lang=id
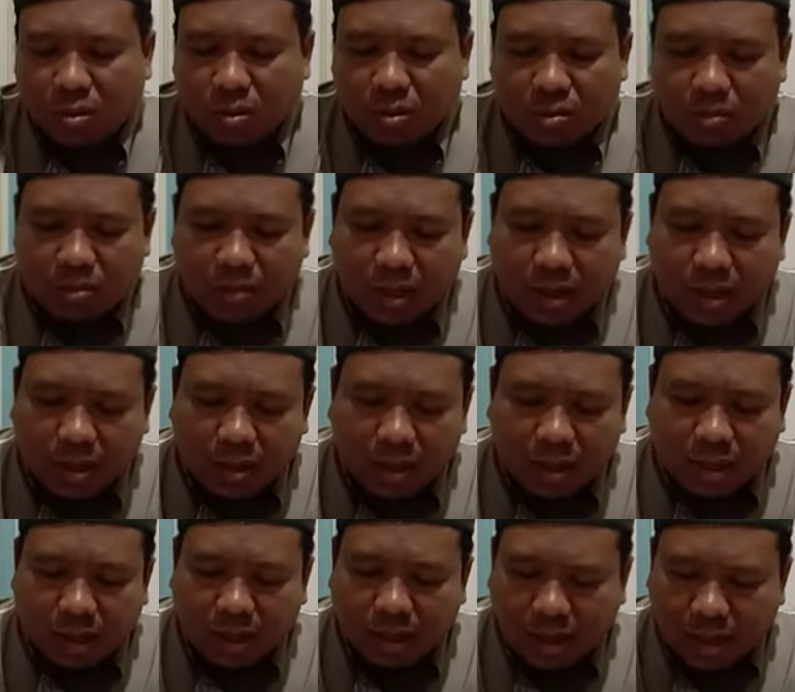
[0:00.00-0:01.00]
mereka
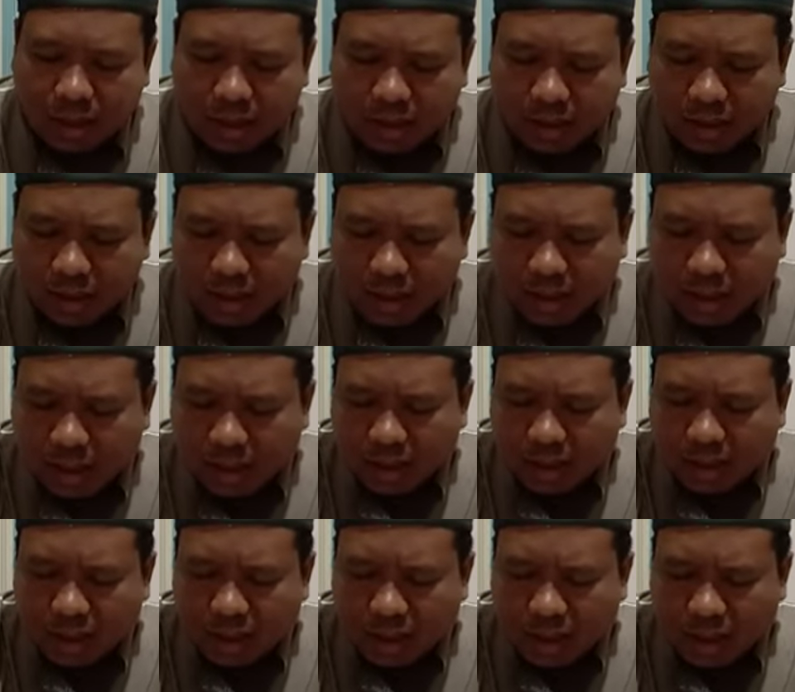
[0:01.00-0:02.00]
tidak yakin
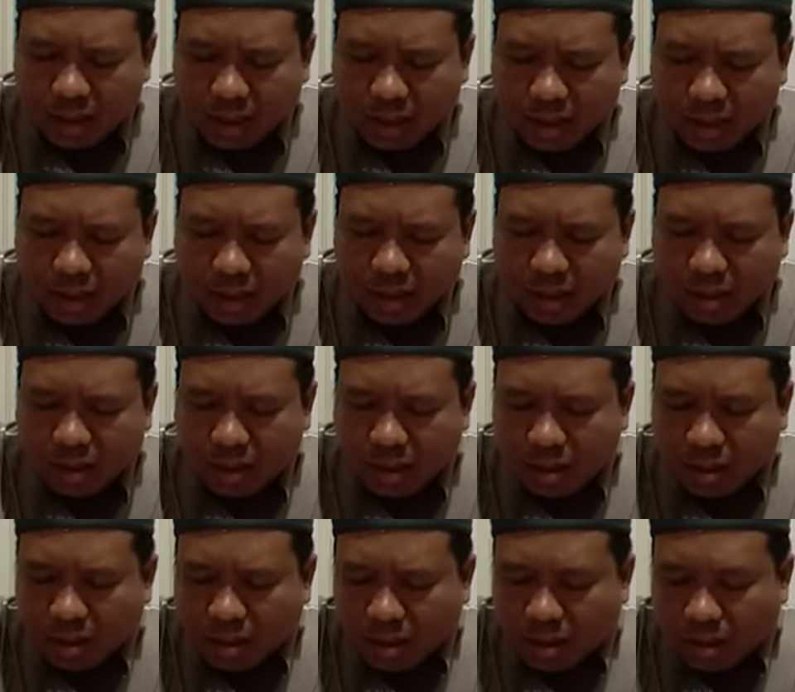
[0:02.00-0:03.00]
hatinya tidak yakin
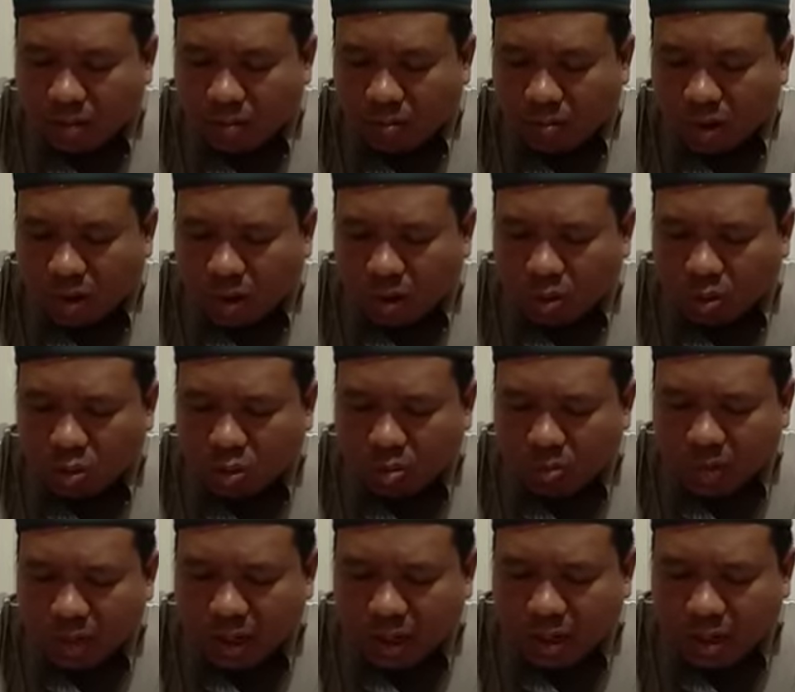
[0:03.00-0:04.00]

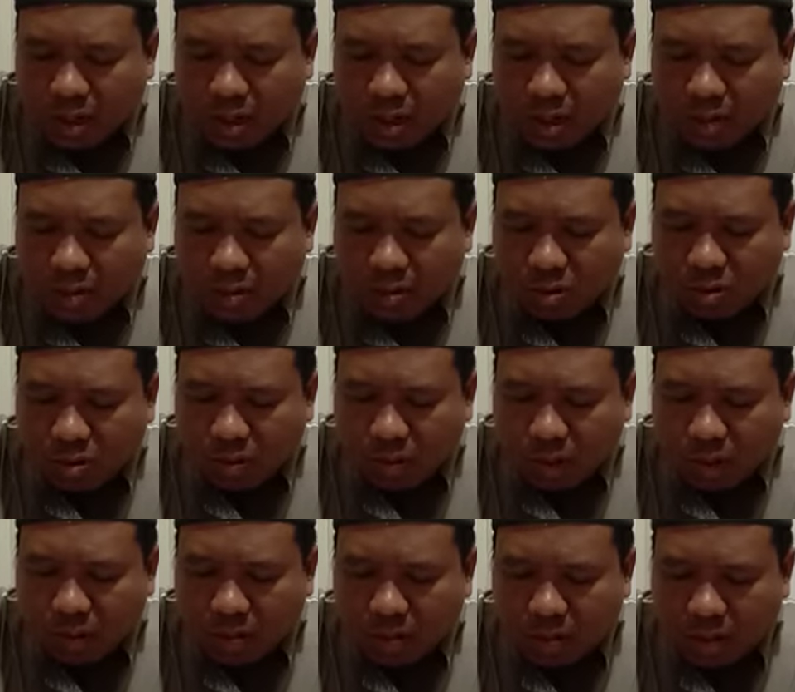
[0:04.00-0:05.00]
fatubi a'ala
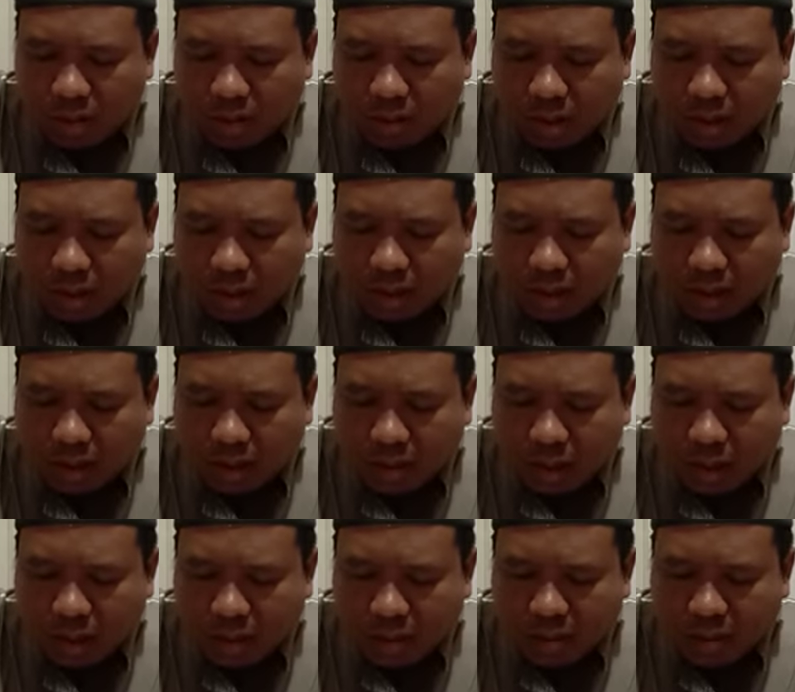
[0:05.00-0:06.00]
kulubihim
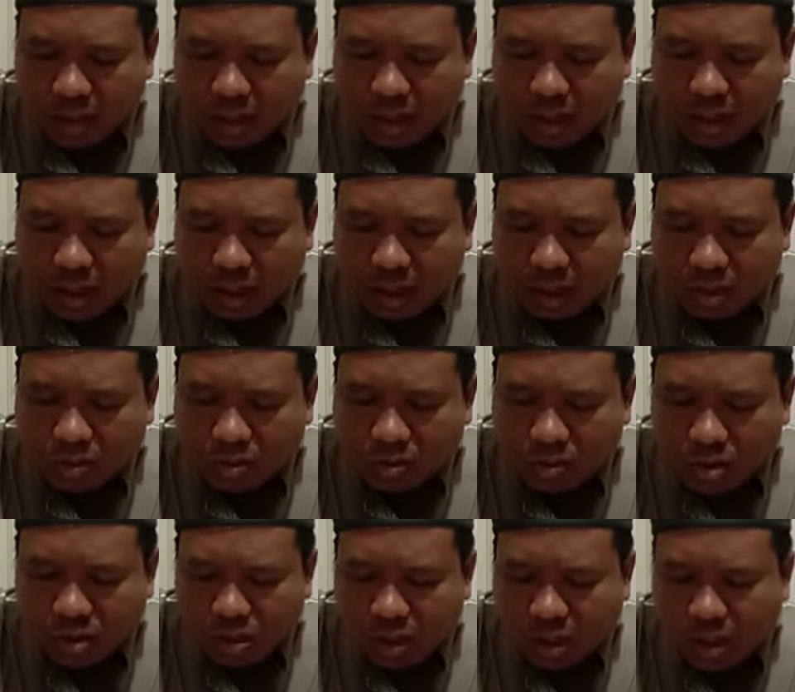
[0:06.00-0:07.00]
hati-hati mereka
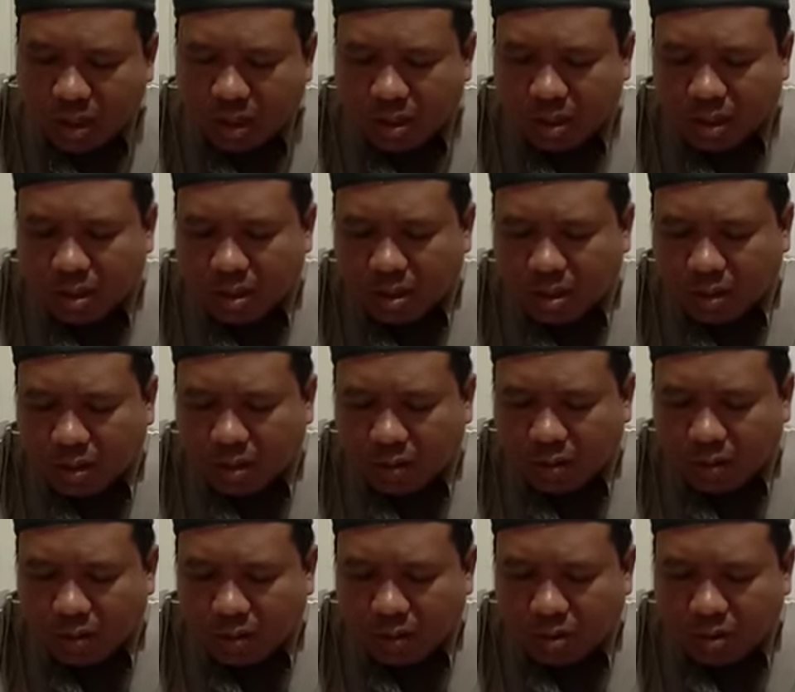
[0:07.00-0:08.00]
dikunci
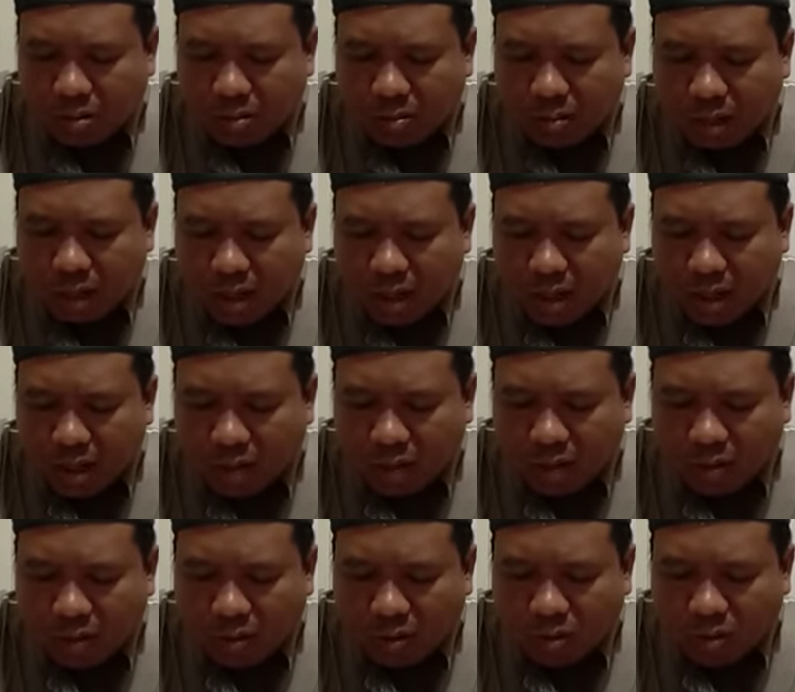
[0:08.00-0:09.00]
fahum la
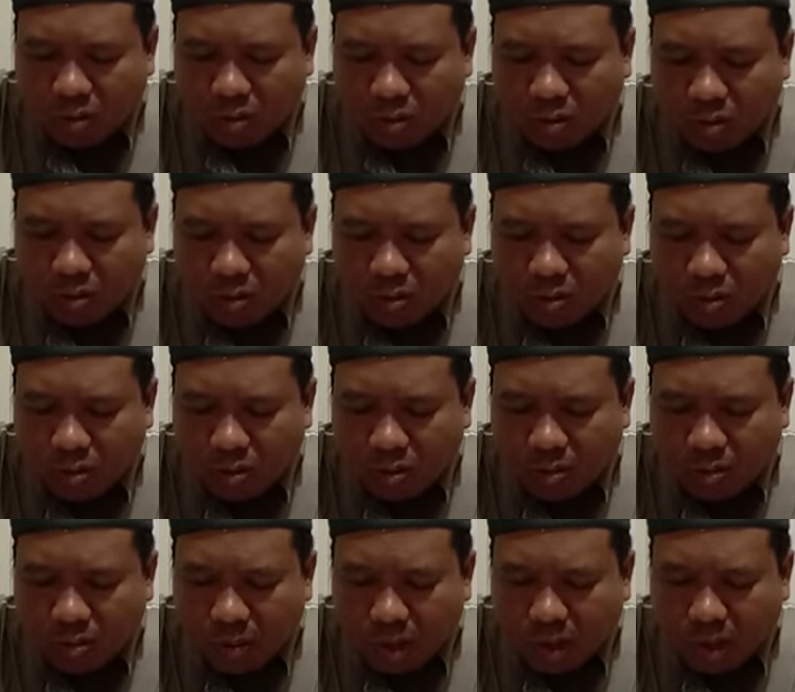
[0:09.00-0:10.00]
yafkohun.
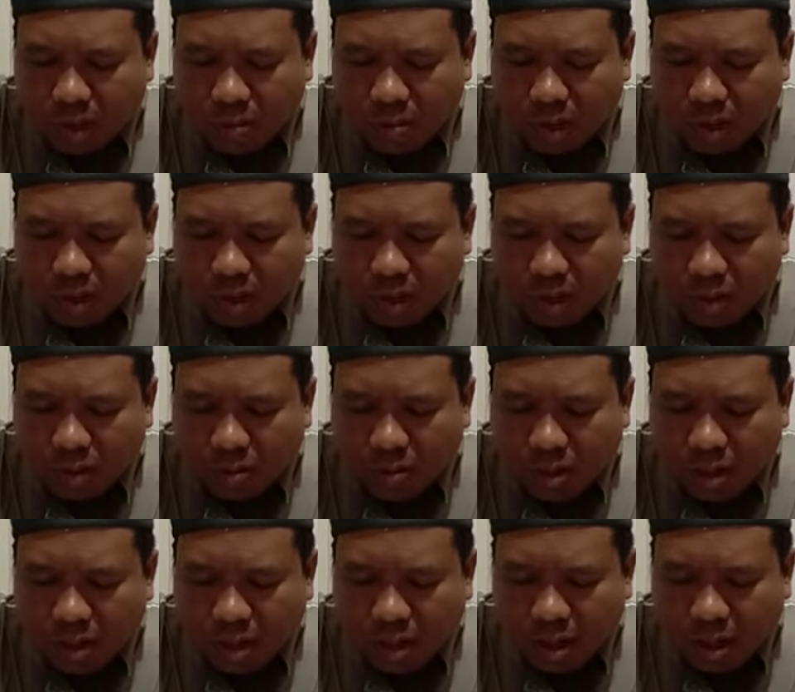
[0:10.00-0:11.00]
maka mereka itu
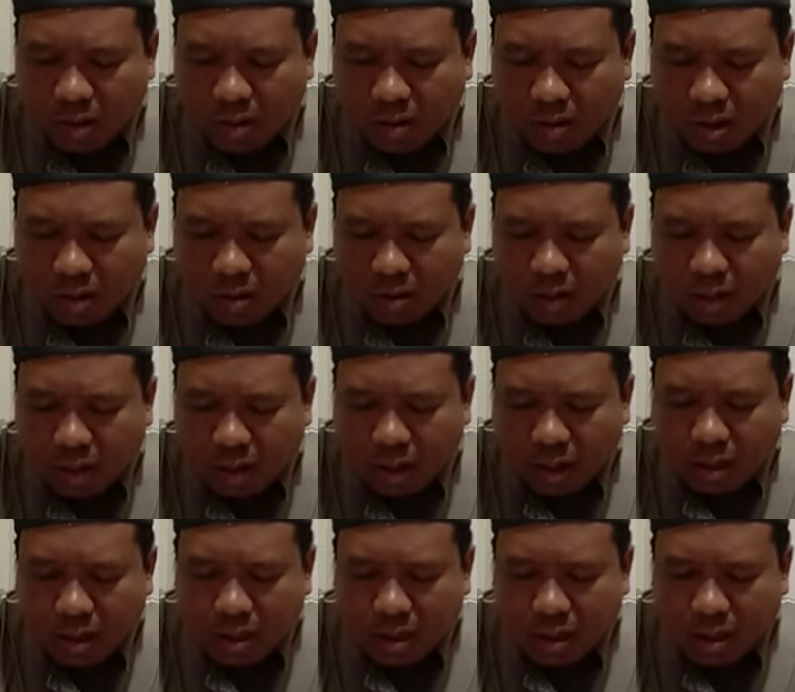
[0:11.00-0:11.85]
adalah orang-orang yang